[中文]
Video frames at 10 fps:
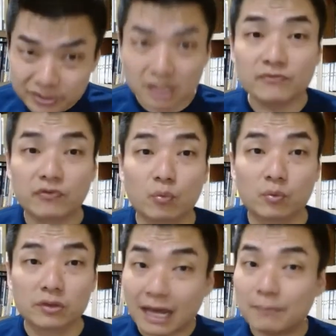政
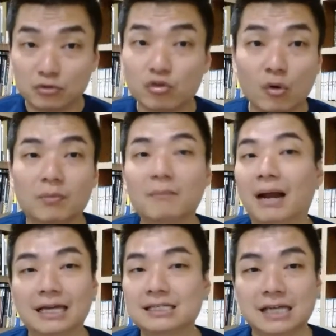府再不做，我们
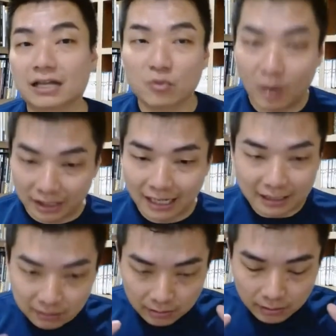马来西亚就完蛋
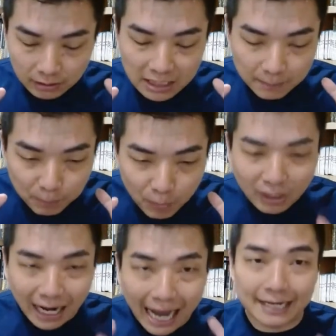了。你
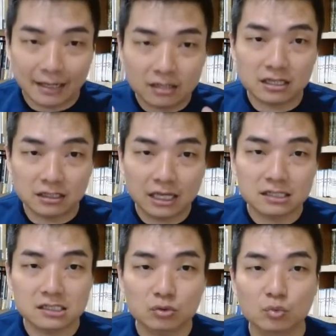不改革津
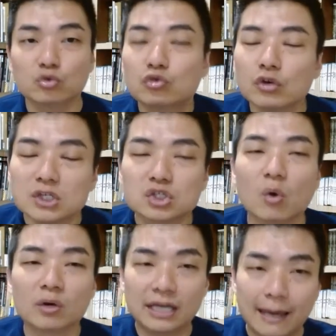贴制度，最
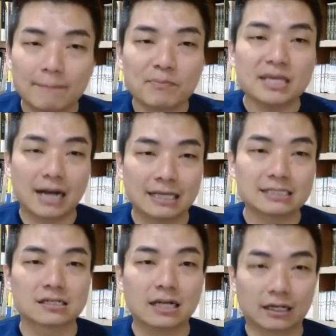终也必
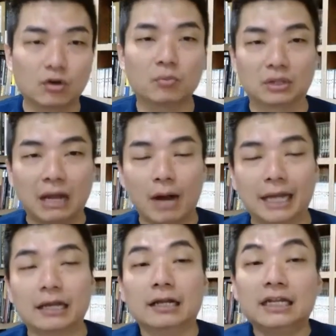然是两头不到
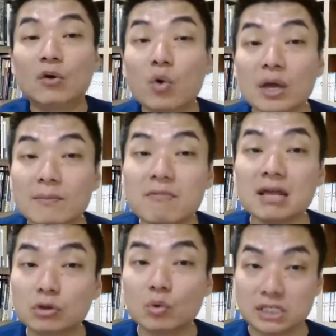岸。你会
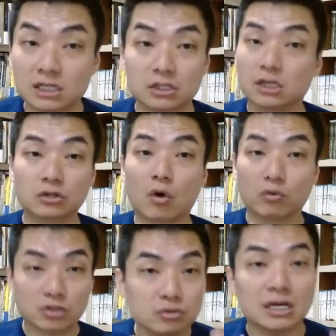面对这个阵
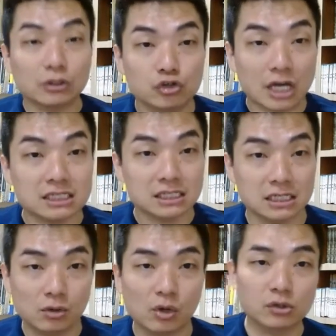痛，就像
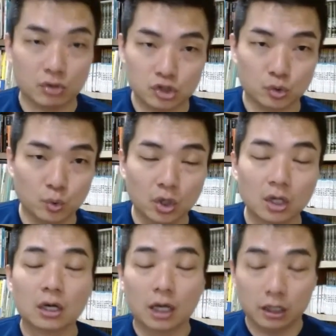GST 会推出
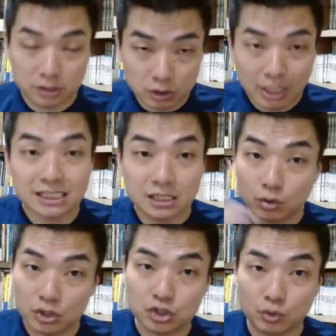
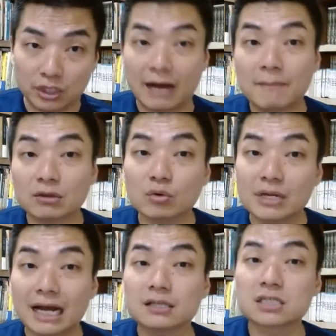啊，GST 推出，你要面
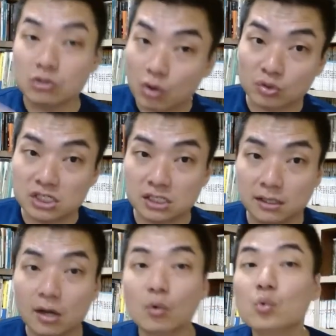对那个阵痛
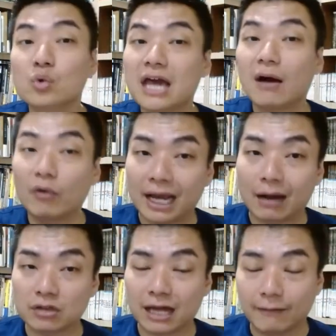期，物价会
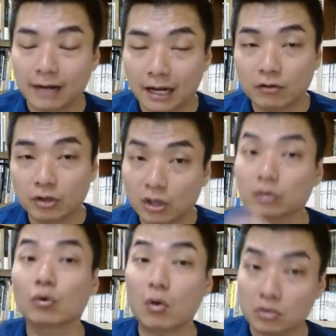高涨，然后有
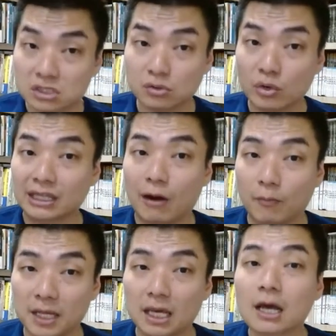很多公司会
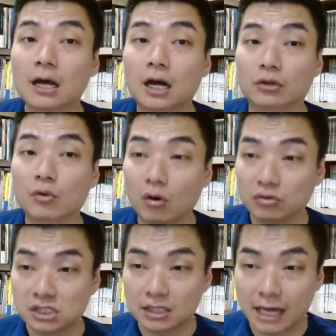倒闭，很多
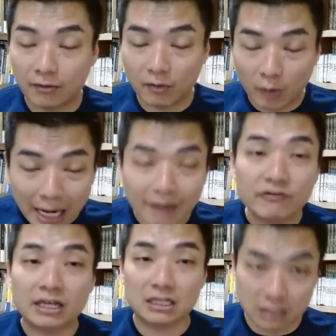公司要
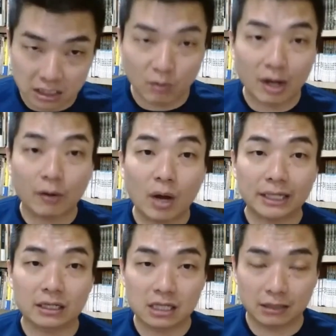浪费几万
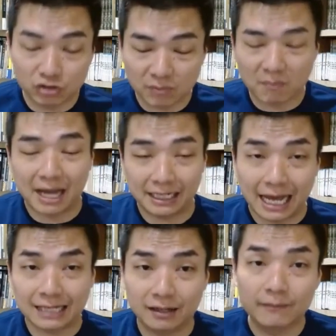块的钱去买
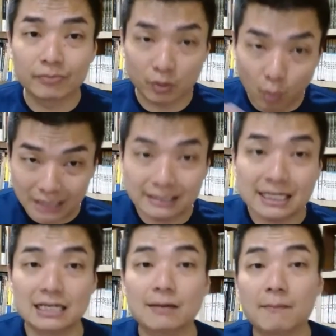它的软
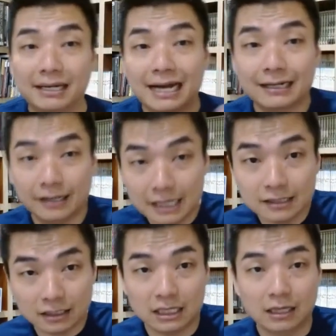体、买它的
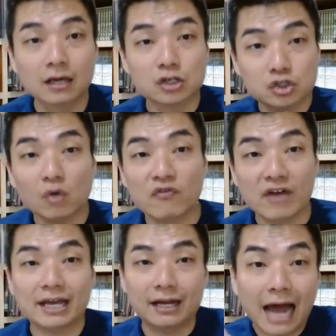硬体
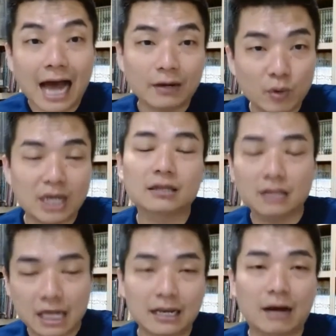（software 跟
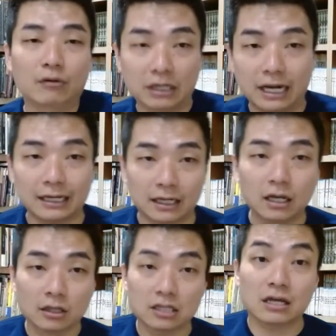hardware） 电脑跟它
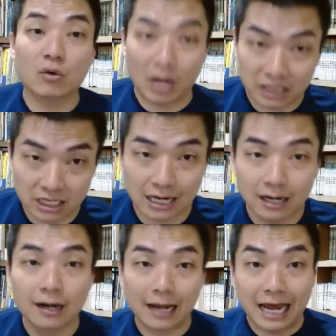的这些软件
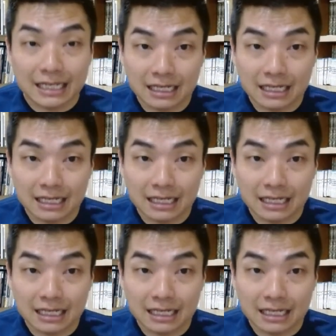来